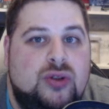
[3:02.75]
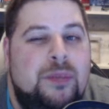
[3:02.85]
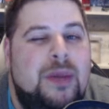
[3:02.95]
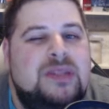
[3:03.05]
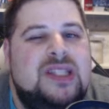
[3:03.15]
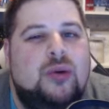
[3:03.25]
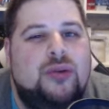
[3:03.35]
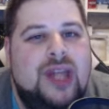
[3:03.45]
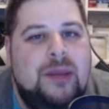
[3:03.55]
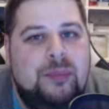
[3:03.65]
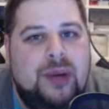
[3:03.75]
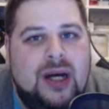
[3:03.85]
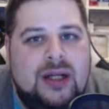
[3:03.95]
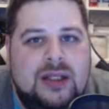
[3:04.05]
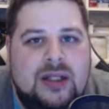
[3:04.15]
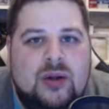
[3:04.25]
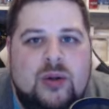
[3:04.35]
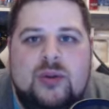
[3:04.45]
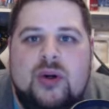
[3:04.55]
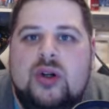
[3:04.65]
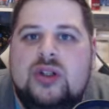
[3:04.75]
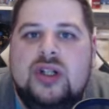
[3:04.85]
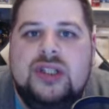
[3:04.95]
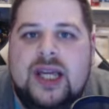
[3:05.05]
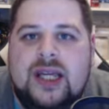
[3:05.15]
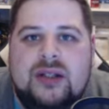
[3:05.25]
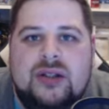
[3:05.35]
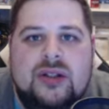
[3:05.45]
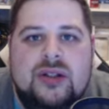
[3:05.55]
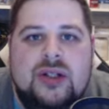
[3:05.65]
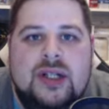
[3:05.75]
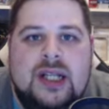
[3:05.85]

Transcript: même si on n'aime pas, on reconnaît, euh,